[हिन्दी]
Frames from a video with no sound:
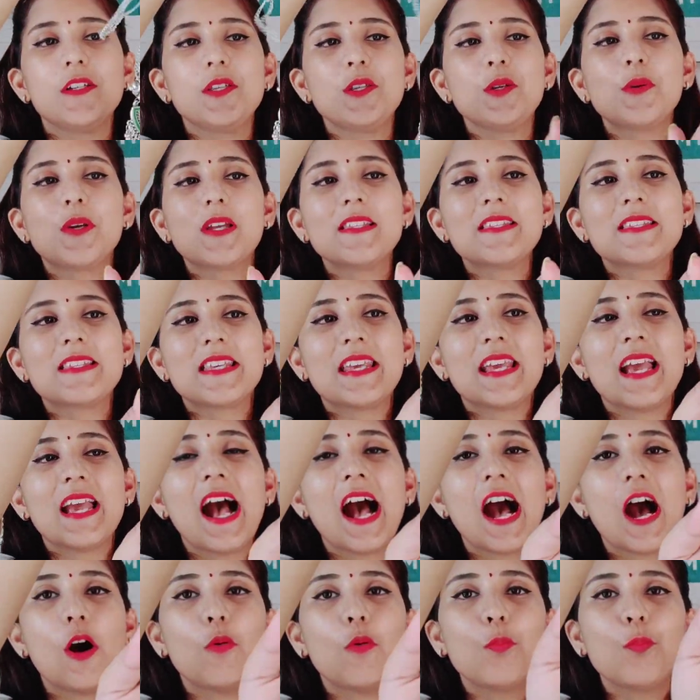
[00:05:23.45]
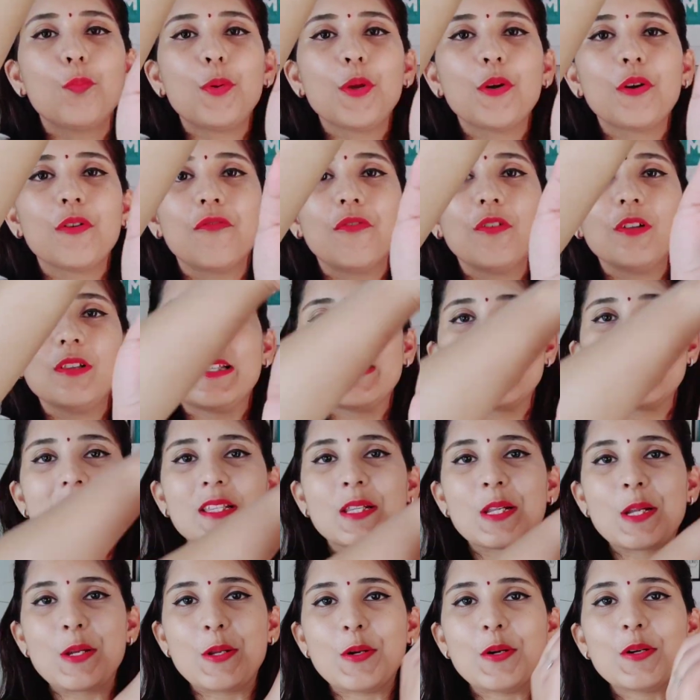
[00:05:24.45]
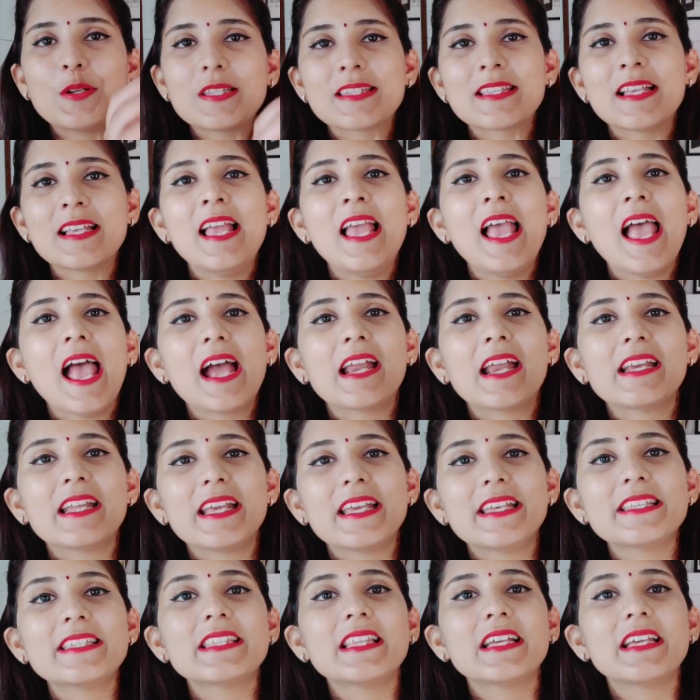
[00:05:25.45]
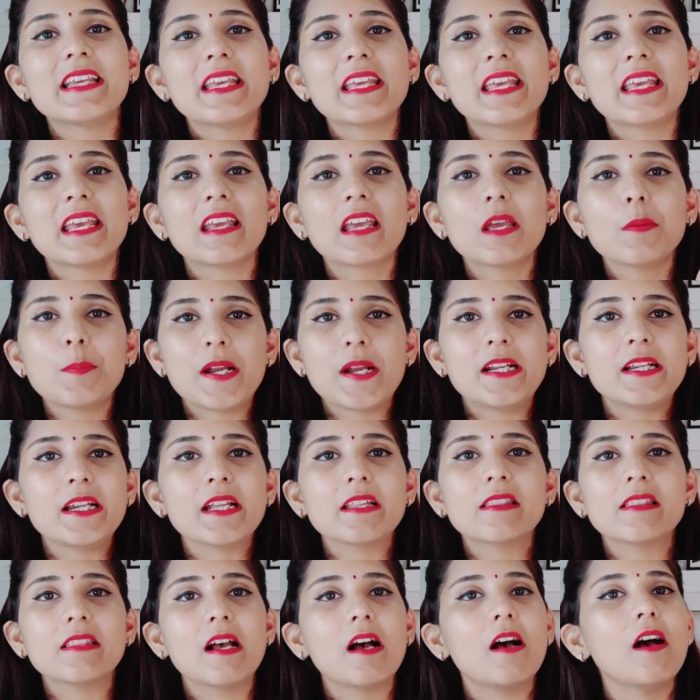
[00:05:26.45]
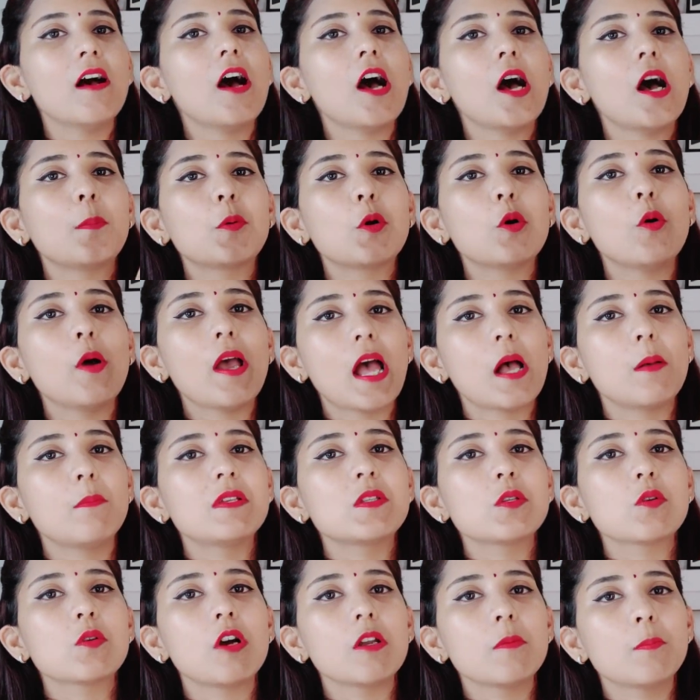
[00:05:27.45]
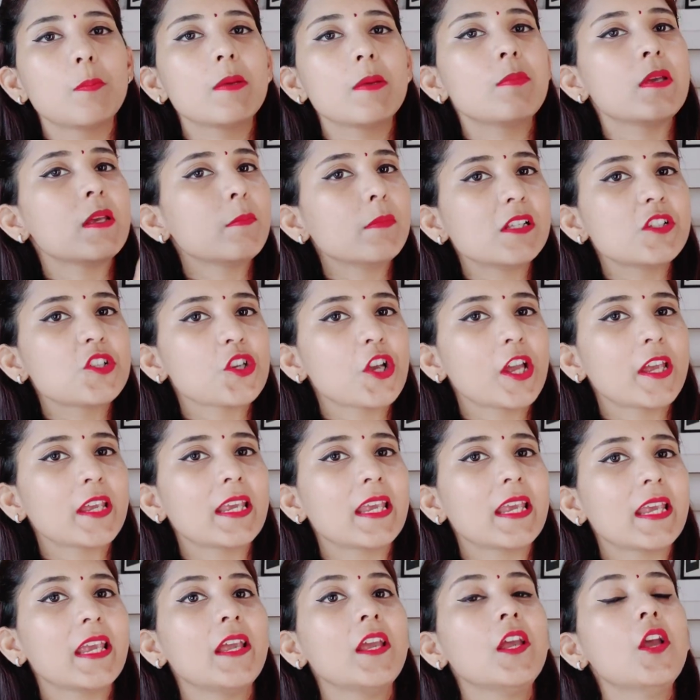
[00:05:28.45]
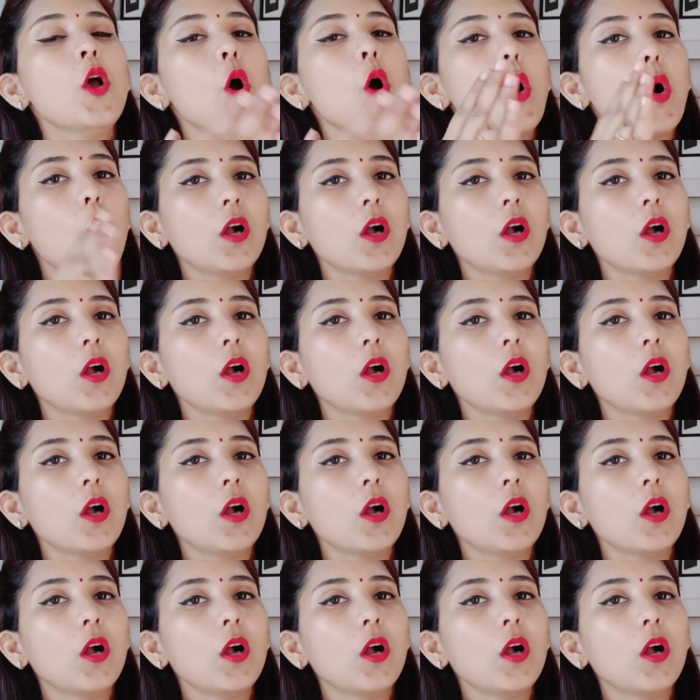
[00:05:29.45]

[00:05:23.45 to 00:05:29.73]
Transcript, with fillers: यू कैन सी हाउ ब्यूटिफुल दिस लुक्स एंड इस तरीके के पेंडेंट ना आपको एमेजोन पे भी मिल जाएंगे